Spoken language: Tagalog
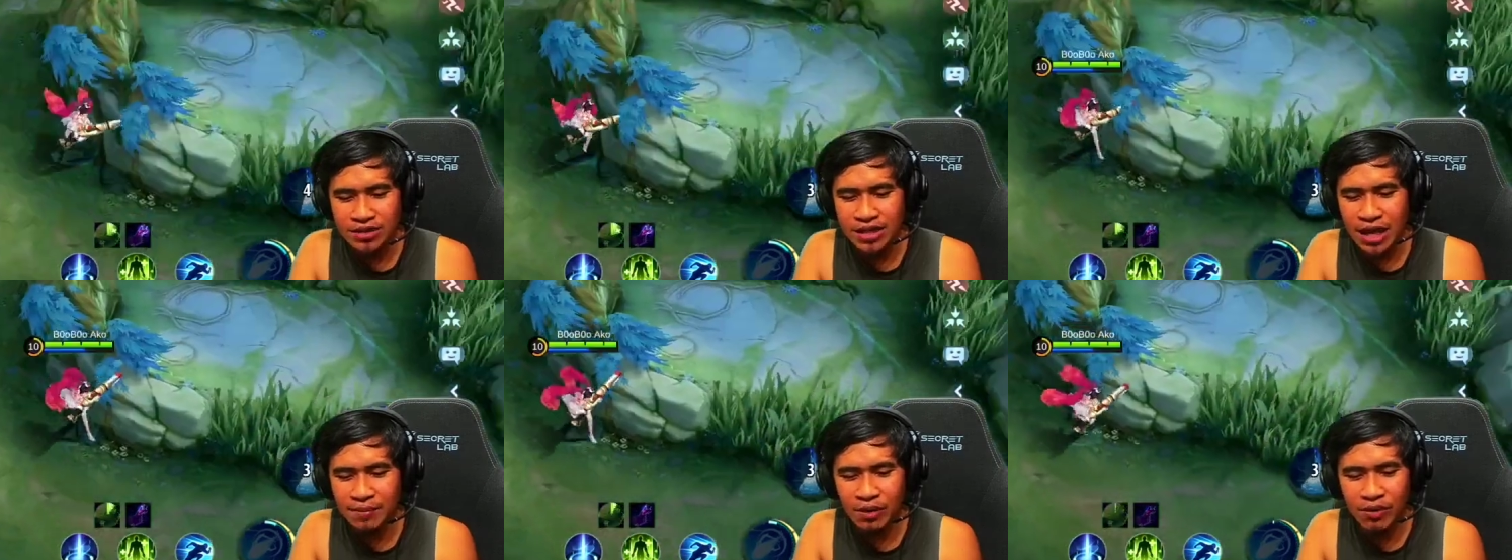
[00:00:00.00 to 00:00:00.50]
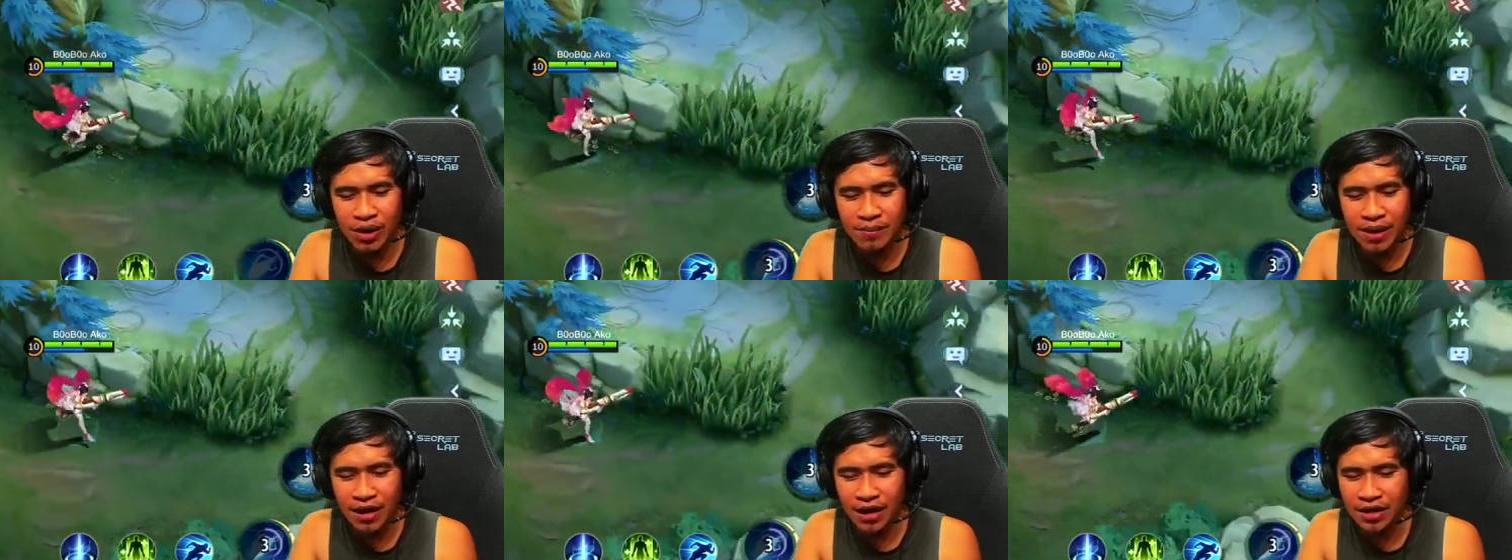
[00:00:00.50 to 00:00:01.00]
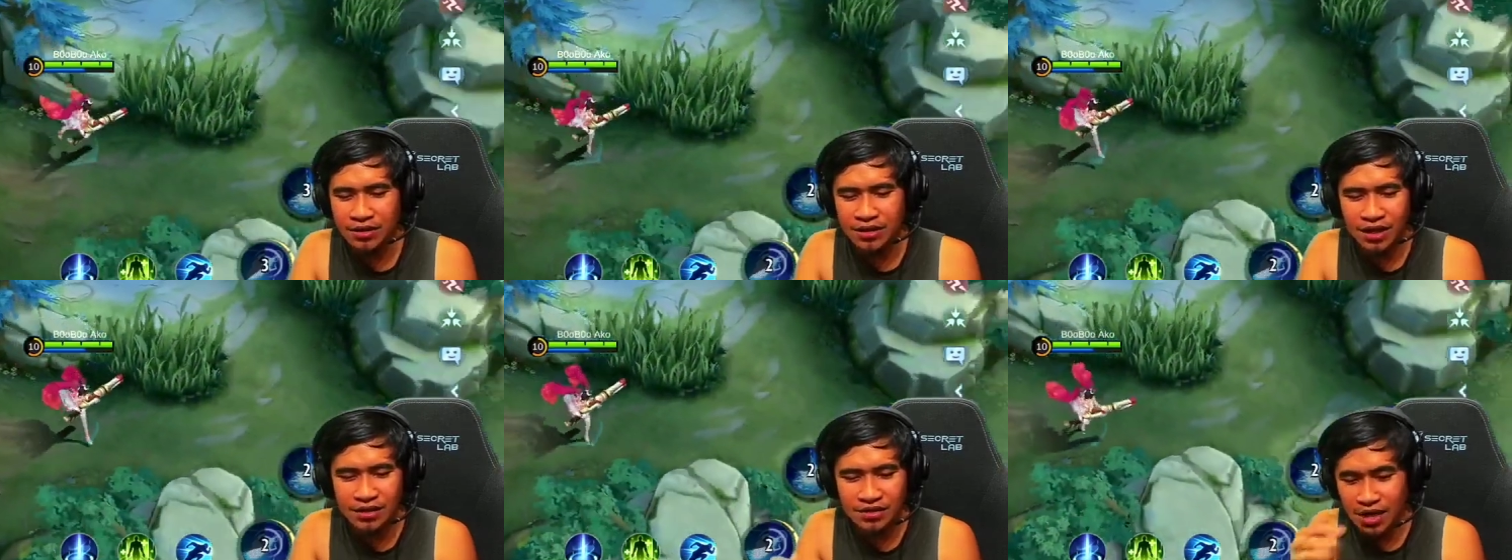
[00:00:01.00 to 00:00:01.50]
mo kasama ko ha. Ah. Bahala ka
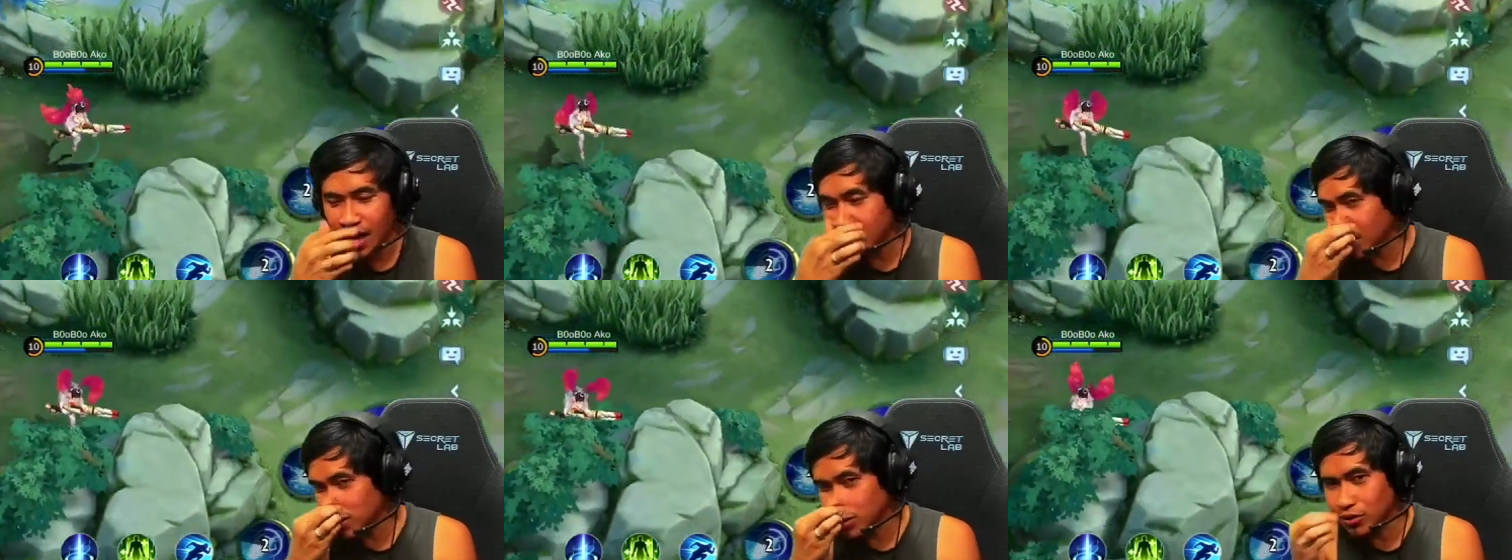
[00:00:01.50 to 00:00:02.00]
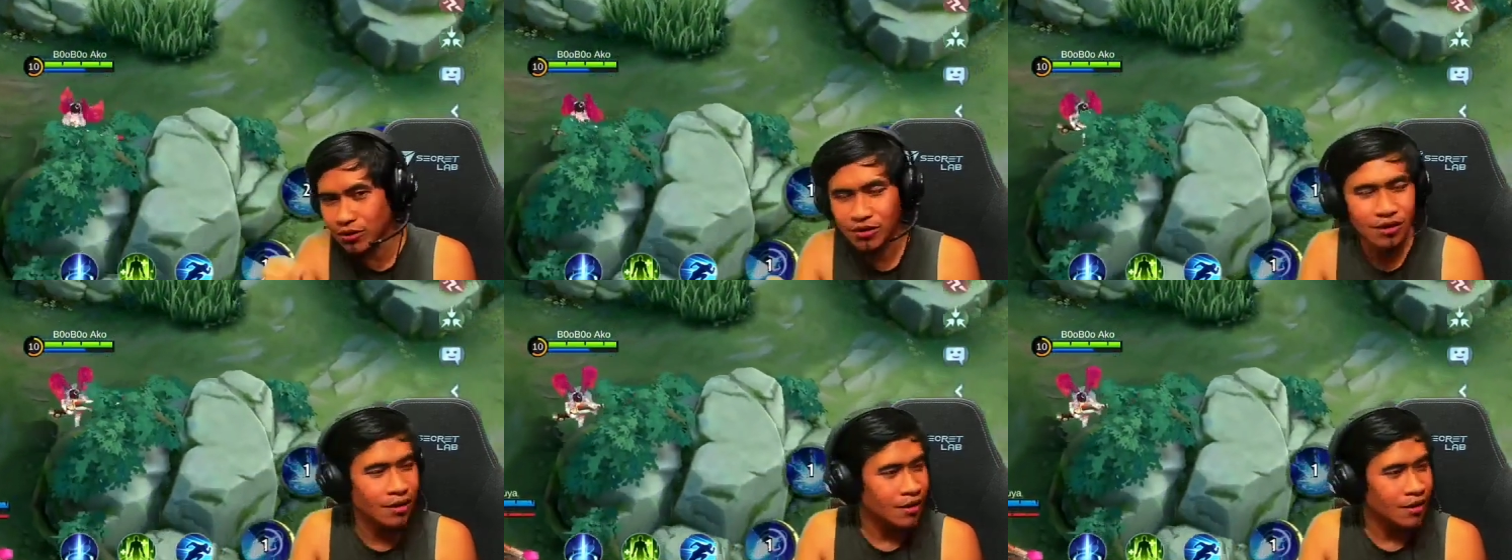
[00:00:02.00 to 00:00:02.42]
dyan. Sayang to.